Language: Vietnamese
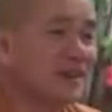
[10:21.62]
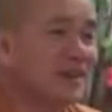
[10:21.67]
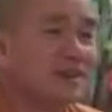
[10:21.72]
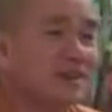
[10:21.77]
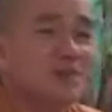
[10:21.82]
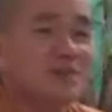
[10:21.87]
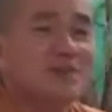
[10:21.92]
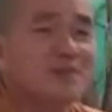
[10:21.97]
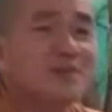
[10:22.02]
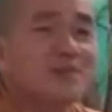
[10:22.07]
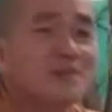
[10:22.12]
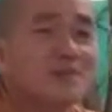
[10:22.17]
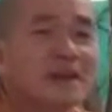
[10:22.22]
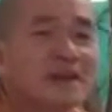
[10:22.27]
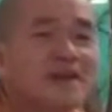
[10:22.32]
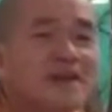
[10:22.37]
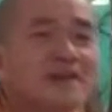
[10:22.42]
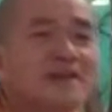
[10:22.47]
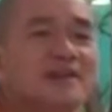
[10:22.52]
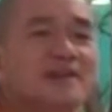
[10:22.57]
Để tùm lum
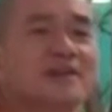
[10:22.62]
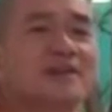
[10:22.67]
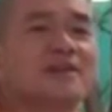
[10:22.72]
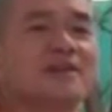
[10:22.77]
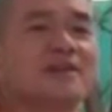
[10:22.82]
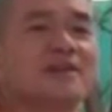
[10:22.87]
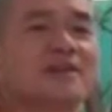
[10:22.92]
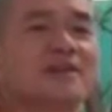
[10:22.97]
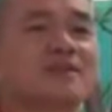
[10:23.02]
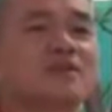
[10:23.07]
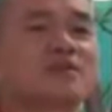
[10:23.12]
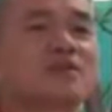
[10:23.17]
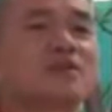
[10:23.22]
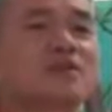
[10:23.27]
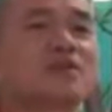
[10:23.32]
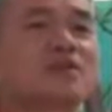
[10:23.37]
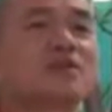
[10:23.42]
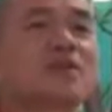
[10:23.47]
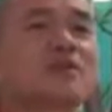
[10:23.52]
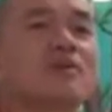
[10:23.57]
đây. Rồi
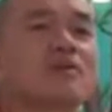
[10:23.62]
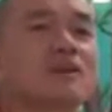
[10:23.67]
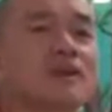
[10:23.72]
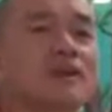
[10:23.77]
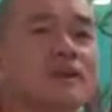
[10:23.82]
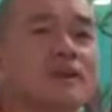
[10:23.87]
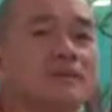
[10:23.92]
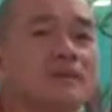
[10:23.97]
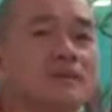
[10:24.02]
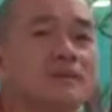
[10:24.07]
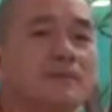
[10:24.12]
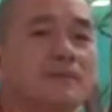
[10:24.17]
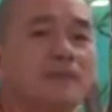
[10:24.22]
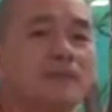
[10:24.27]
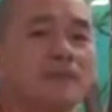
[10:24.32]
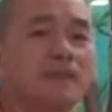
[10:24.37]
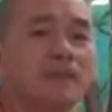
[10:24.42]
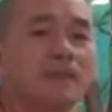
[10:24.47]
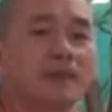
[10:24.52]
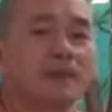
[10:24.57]
xuống địa ngục rồi đó.
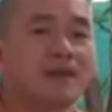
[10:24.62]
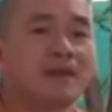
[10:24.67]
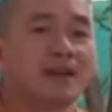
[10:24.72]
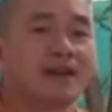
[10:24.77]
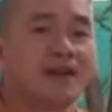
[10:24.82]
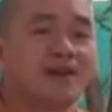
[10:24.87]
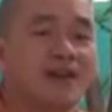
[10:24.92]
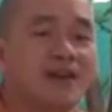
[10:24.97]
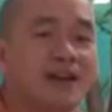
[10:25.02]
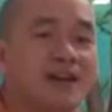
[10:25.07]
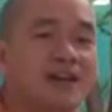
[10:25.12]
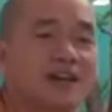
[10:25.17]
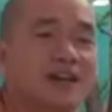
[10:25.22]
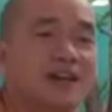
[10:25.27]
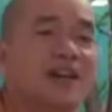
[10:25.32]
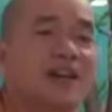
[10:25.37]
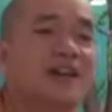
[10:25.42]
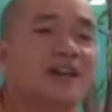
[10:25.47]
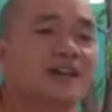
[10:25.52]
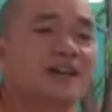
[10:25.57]
Hồi nãy
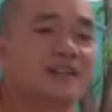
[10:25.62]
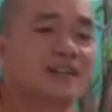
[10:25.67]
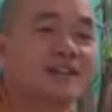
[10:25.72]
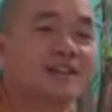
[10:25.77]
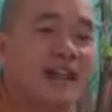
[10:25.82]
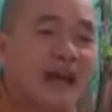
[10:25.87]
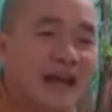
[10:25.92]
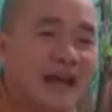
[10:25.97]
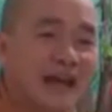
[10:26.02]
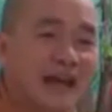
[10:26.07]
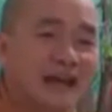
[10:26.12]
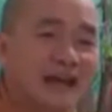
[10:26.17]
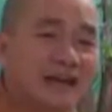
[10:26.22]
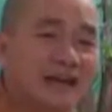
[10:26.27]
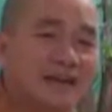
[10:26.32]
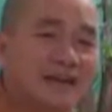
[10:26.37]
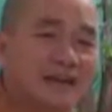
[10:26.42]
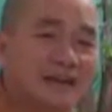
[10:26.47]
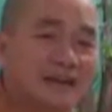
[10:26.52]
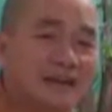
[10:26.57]
ở đây là thiên đàng,
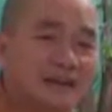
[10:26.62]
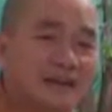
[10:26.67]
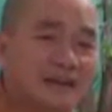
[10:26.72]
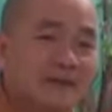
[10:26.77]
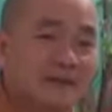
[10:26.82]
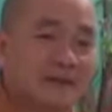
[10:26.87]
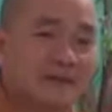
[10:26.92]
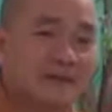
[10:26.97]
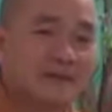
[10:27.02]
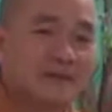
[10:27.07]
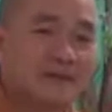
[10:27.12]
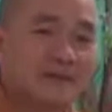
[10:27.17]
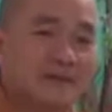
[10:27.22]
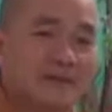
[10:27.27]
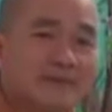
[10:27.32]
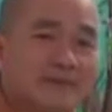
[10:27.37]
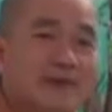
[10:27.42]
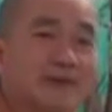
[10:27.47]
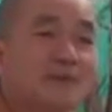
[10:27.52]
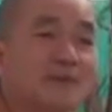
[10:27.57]

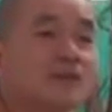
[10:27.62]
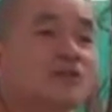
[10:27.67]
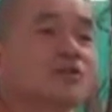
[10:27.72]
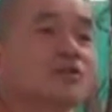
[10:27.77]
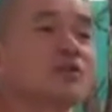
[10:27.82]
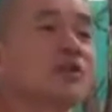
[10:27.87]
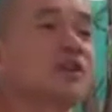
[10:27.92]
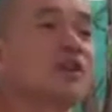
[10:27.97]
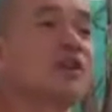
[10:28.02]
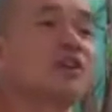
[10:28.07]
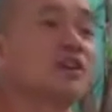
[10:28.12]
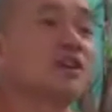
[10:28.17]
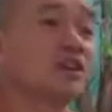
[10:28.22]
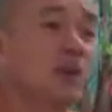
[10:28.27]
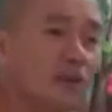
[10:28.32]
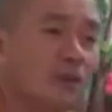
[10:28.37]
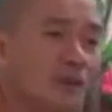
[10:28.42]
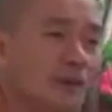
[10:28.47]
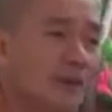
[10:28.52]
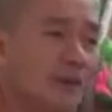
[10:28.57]
mới bước xuống đó là địa
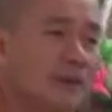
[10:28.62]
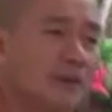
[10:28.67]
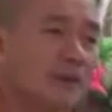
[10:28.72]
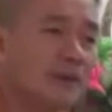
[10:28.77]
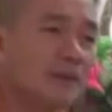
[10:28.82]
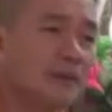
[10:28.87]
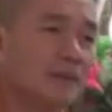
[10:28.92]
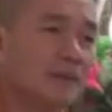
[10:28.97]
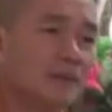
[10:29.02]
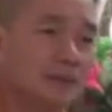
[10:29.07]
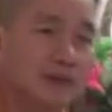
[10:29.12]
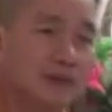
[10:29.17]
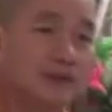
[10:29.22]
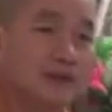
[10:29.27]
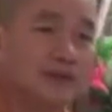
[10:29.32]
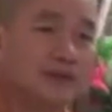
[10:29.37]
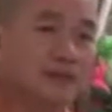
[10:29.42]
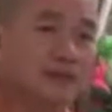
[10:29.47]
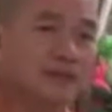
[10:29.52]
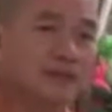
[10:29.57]
ngục rồi. Tại
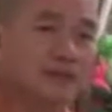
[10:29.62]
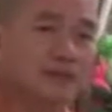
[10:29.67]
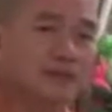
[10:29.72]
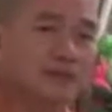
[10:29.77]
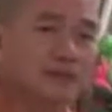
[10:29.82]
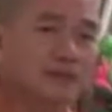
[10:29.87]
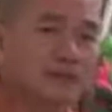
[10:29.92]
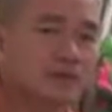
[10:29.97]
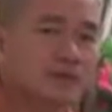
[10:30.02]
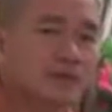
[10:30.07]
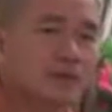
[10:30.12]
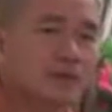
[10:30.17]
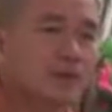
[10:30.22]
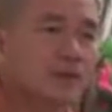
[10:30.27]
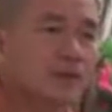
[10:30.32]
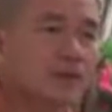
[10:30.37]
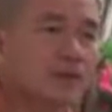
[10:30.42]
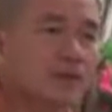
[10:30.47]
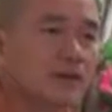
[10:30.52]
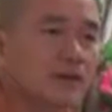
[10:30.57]
sao phải không?
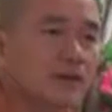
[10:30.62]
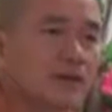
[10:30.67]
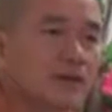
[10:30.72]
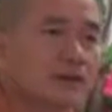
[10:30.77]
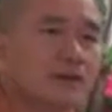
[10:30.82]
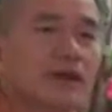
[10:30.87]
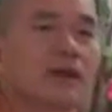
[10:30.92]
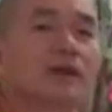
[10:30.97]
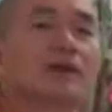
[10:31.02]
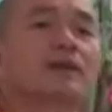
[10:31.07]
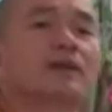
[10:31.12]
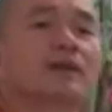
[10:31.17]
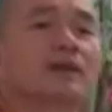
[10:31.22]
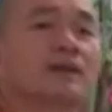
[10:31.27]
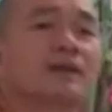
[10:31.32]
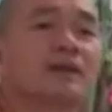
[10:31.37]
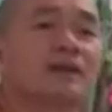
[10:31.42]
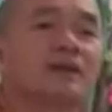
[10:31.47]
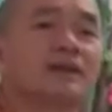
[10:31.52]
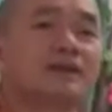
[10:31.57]
Tại
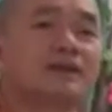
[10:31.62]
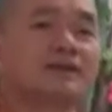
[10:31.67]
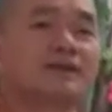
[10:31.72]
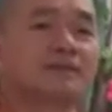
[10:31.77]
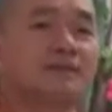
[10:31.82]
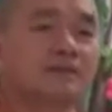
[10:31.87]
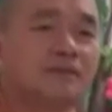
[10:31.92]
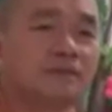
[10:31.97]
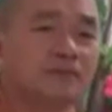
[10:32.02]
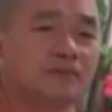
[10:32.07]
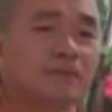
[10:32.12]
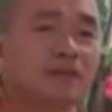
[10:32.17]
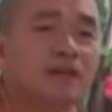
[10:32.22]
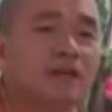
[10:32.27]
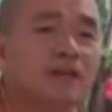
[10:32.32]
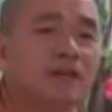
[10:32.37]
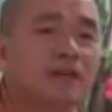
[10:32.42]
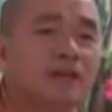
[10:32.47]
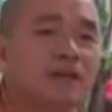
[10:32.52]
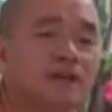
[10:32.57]
vì
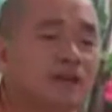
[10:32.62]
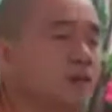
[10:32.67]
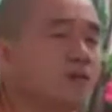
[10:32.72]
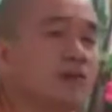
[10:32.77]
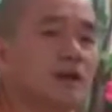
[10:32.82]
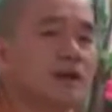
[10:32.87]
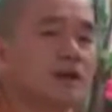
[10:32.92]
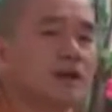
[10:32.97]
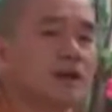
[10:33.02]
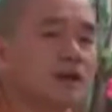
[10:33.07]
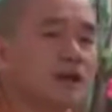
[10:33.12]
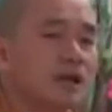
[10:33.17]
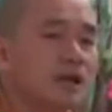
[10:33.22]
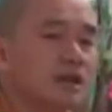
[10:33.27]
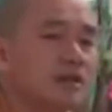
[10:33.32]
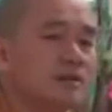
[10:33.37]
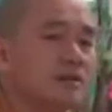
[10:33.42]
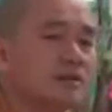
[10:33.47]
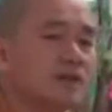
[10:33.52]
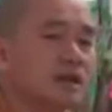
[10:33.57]
mình nghĩ không phải,
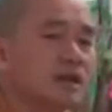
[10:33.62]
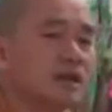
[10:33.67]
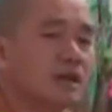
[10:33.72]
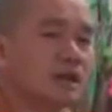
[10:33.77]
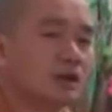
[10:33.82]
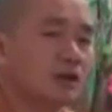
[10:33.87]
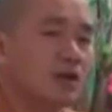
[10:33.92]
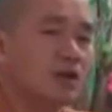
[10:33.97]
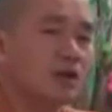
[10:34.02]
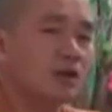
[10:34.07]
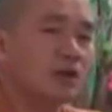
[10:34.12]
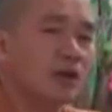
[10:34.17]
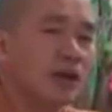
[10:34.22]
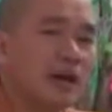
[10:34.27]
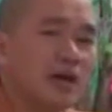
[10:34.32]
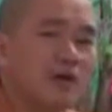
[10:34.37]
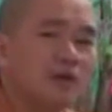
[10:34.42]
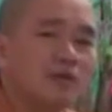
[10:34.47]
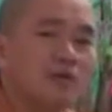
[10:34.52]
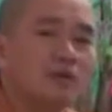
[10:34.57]
tại vì mình nghĩ là con
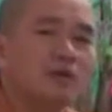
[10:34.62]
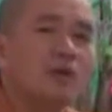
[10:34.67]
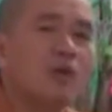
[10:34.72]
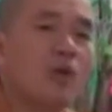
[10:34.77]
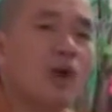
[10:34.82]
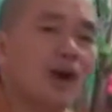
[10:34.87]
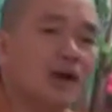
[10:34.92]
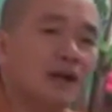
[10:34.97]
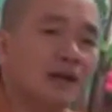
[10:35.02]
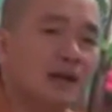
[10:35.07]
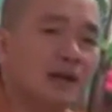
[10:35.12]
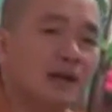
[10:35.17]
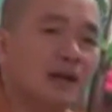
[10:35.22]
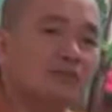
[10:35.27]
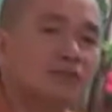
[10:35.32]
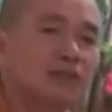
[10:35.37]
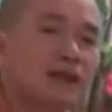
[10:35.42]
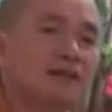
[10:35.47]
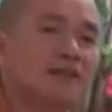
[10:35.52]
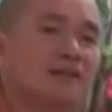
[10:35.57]
cháu mình quá đời
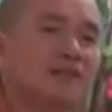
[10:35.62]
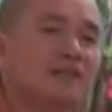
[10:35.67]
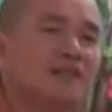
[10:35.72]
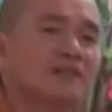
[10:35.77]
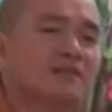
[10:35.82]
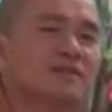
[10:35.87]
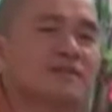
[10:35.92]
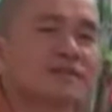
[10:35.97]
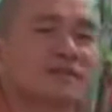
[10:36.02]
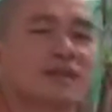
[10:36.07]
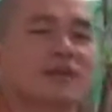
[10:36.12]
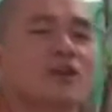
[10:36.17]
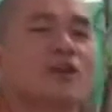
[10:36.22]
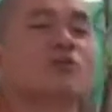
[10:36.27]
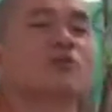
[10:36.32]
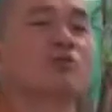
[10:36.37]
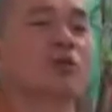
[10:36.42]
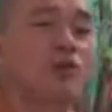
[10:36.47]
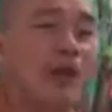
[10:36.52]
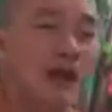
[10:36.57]
đông, tại sao cái việc này nó
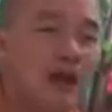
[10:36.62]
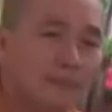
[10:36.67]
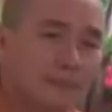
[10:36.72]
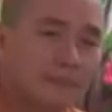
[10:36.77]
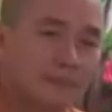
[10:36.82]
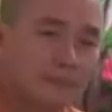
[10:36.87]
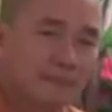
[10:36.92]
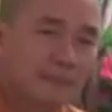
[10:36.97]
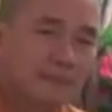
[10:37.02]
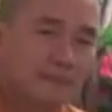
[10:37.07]
không chịu làm.